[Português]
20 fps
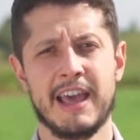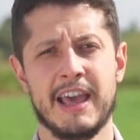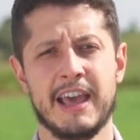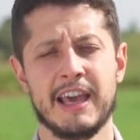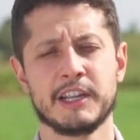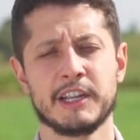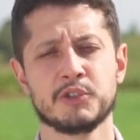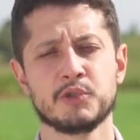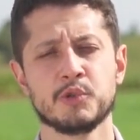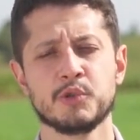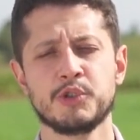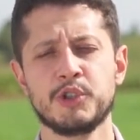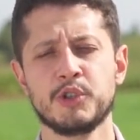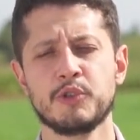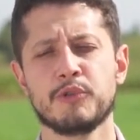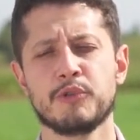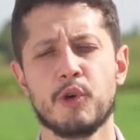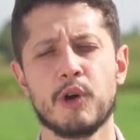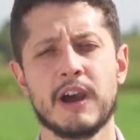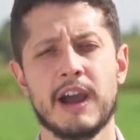Ela
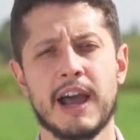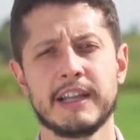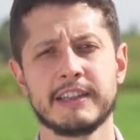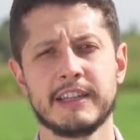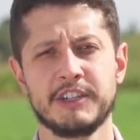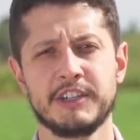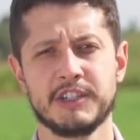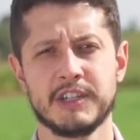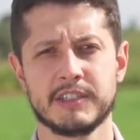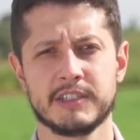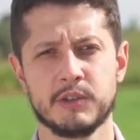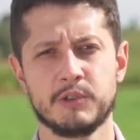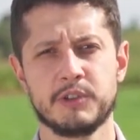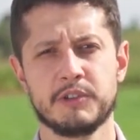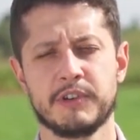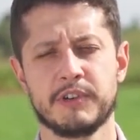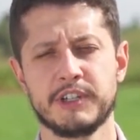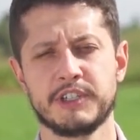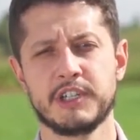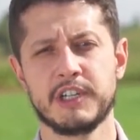surgiu focada em gestão de
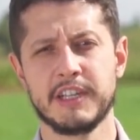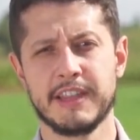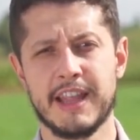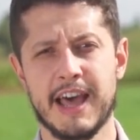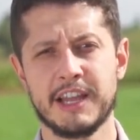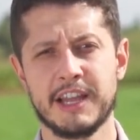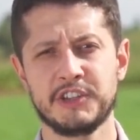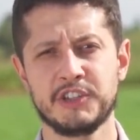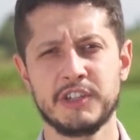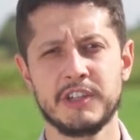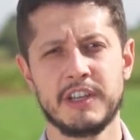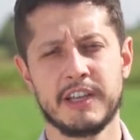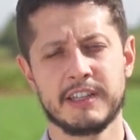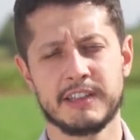fertilidade